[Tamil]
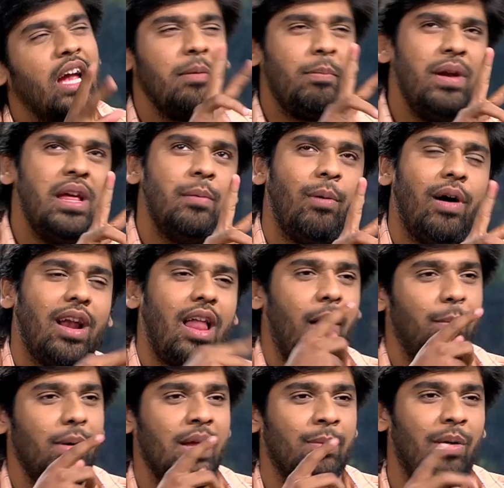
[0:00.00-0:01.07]
இப்படி இருப்பாங்களா
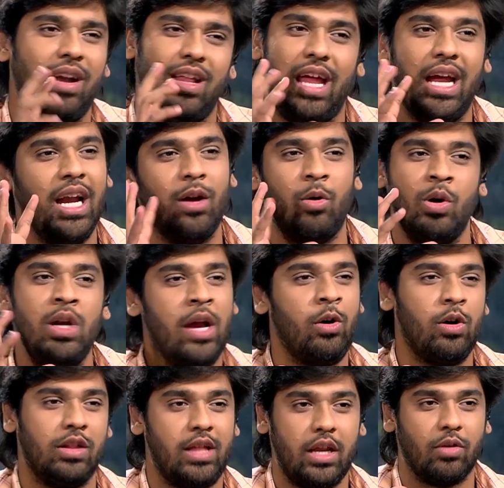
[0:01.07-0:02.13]
அப்படி இருப்பாங்களா எங்களுக்கு ஒன்னே
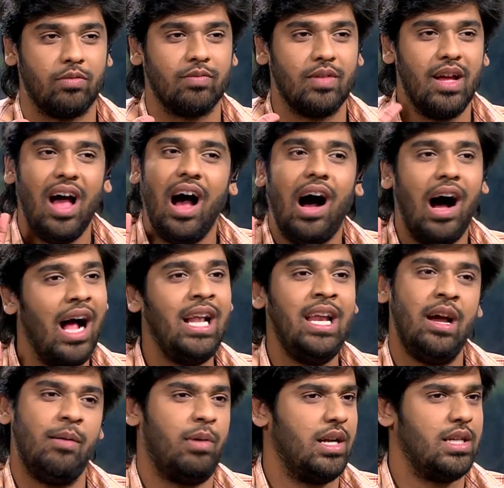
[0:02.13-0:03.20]
ஒன்று தெரியும்
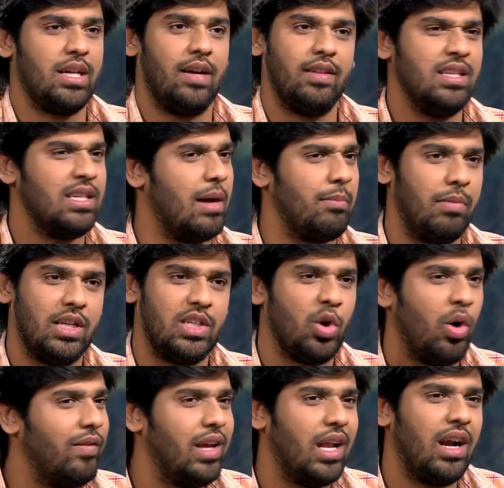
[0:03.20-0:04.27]
ஆலியா மானசா வந்து செம்ம
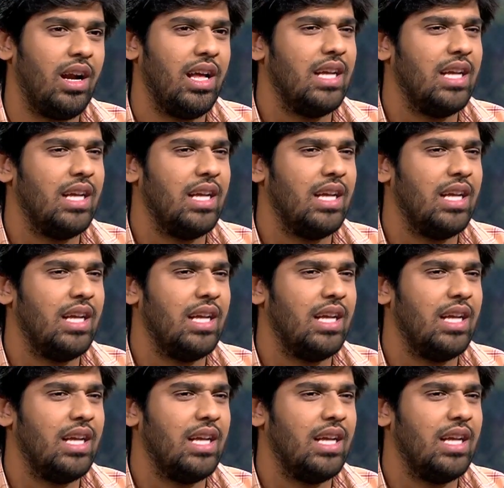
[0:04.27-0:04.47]
ஜோவியலான